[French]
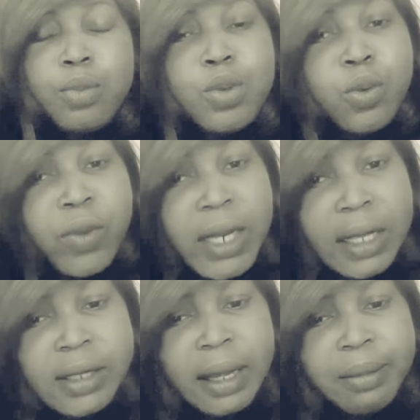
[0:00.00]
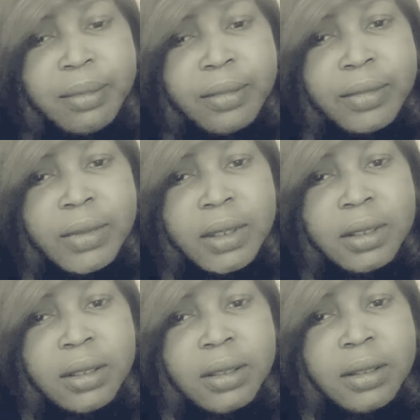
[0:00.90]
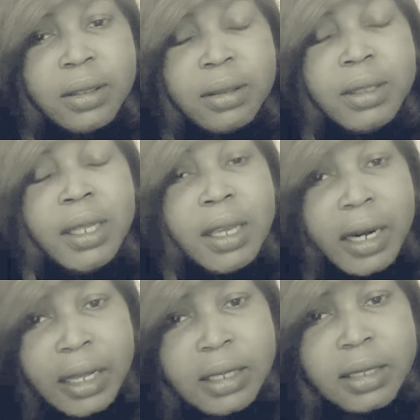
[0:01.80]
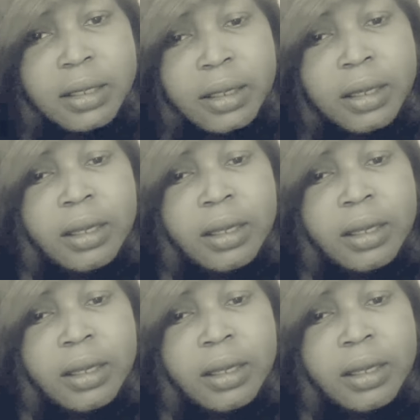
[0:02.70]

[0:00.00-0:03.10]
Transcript: pour sauver des âmes. des grâces.